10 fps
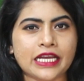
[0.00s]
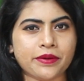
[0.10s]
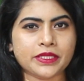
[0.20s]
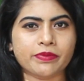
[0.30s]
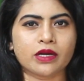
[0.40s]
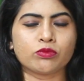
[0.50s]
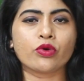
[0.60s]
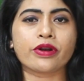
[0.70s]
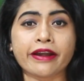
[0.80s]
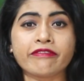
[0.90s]
జగవతి బాబు
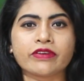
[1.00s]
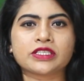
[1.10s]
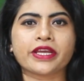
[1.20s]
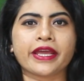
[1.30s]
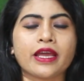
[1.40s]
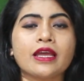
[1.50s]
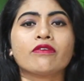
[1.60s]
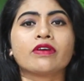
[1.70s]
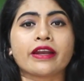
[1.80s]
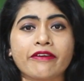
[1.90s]
రణ్ విజయ్
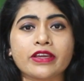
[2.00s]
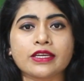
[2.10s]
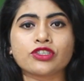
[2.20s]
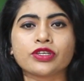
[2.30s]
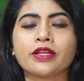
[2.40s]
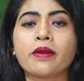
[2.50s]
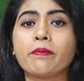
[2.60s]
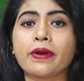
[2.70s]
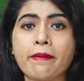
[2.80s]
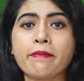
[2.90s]
రవికిషన్
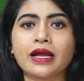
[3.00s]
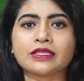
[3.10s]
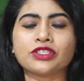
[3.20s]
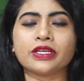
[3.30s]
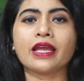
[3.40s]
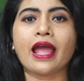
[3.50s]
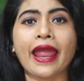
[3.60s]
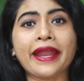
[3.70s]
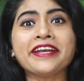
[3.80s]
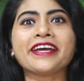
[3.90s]
బ్రహ్మాజీ
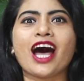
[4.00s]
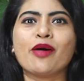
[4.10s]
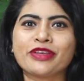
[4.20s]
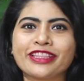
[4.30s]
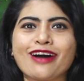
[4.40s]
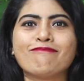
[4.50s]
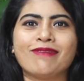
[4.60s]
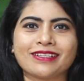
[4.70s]
అండ్ అమితాబ్